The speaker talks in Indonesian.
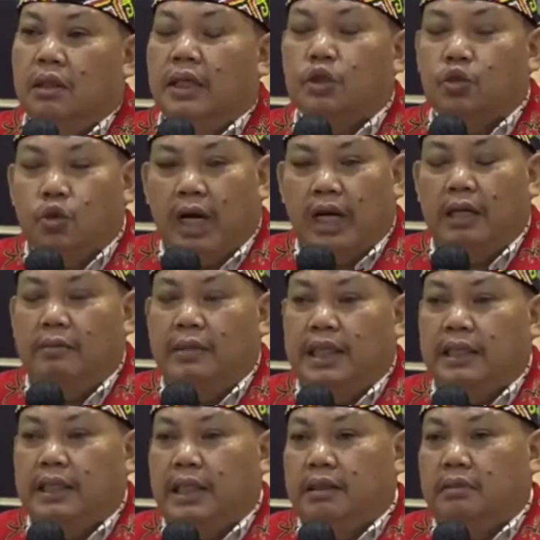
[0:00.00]
Itu
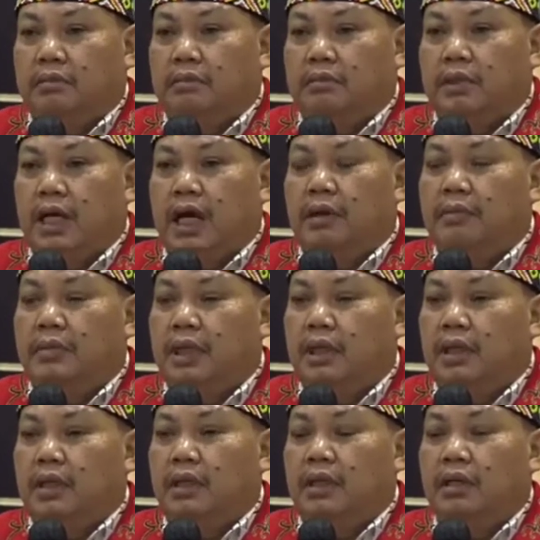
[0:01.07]
Kalimantan.
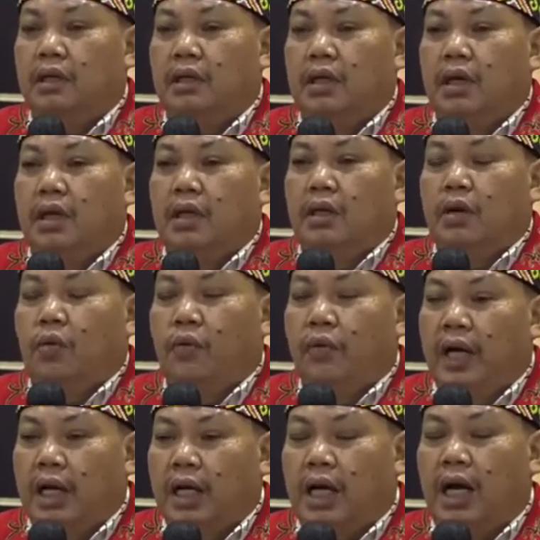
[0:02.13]
Kami
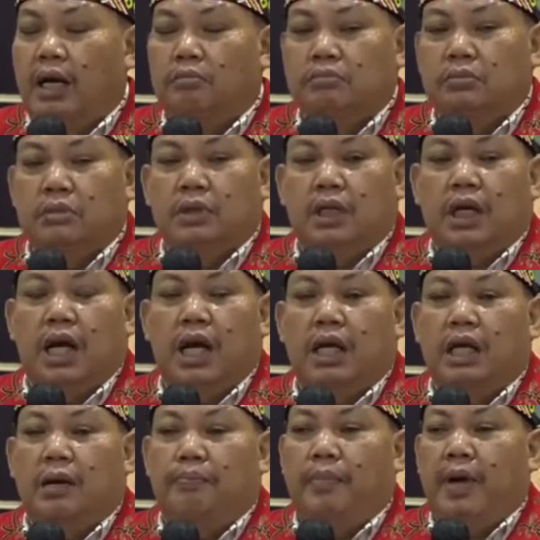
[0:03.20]
welcome
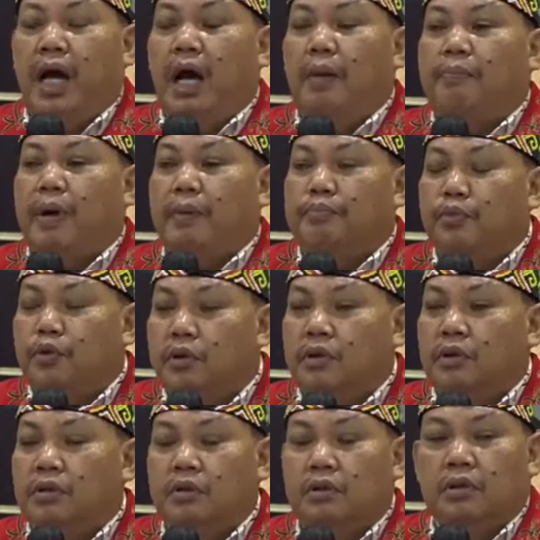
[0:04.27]
terhadap
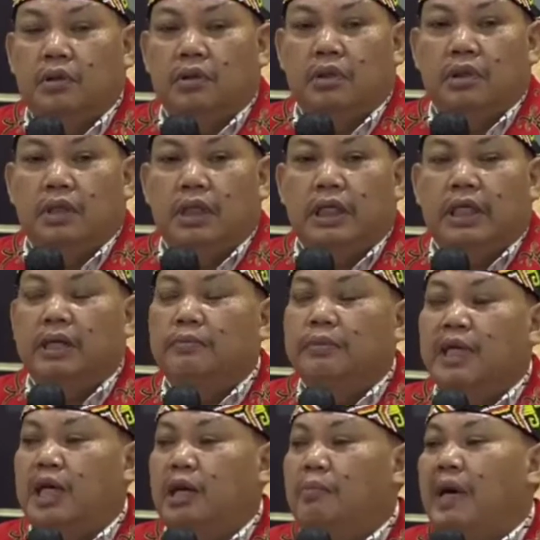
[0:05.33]
apapun
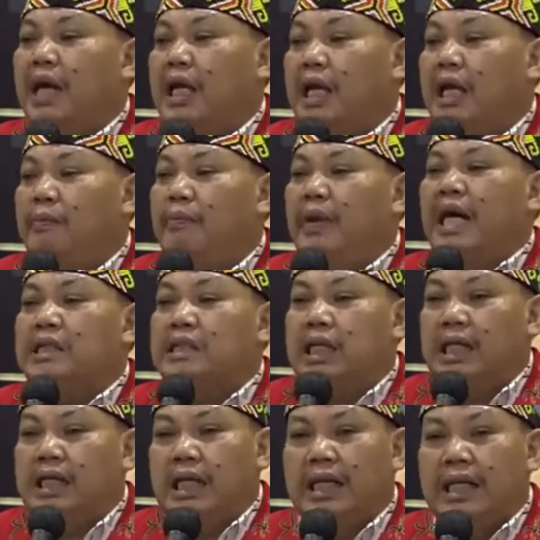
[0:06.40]
demi kebaikan
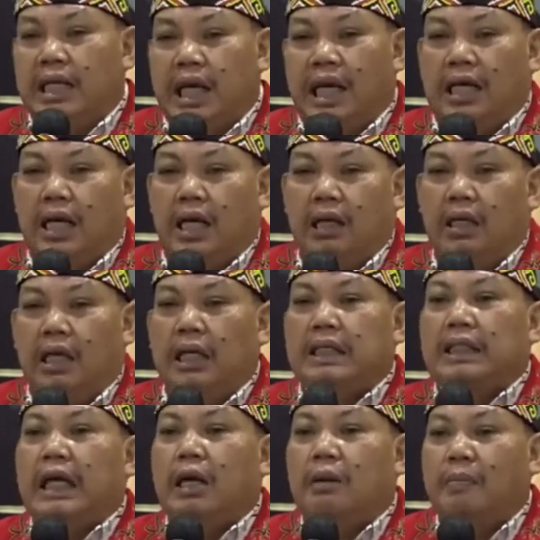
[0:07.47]
bangsa dan negara
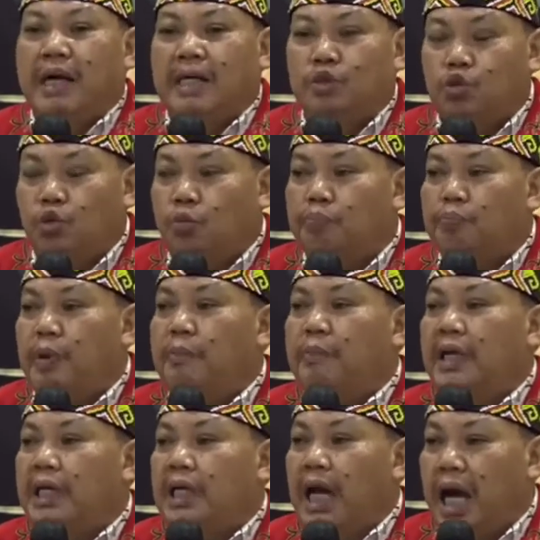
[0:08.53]
termasuk
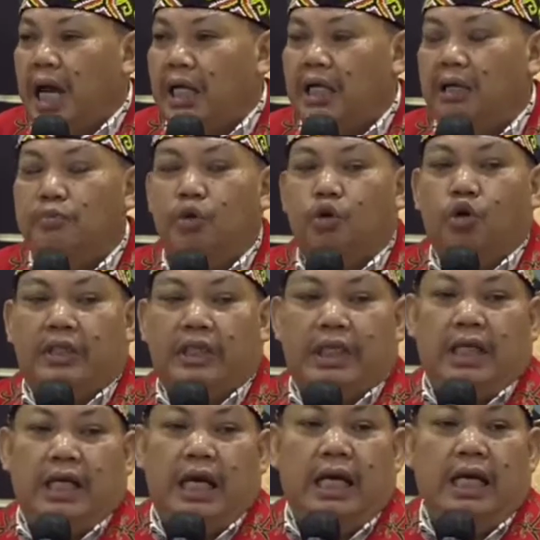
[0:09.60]
pemindahan ibu kota
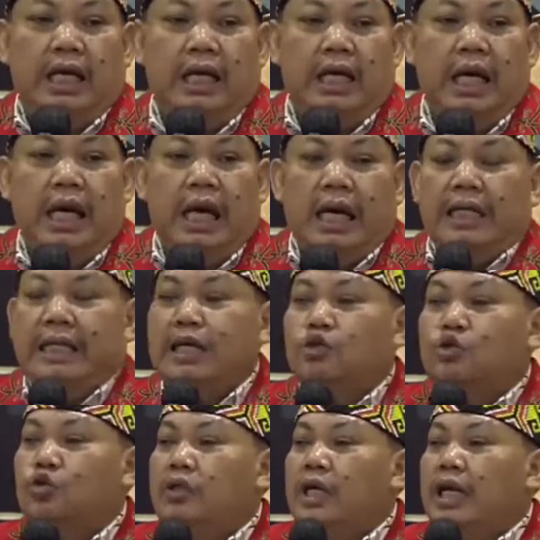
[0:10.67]
negara
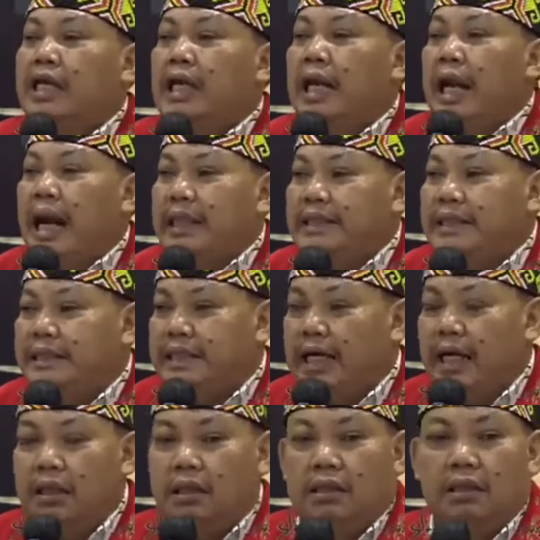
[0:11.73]
yang sudah
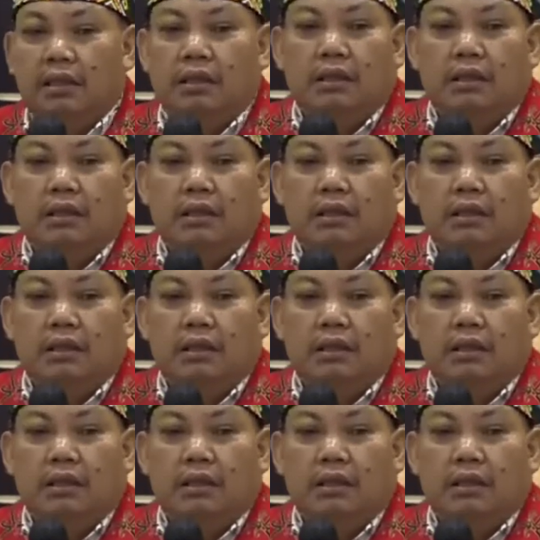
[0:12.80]
dirancang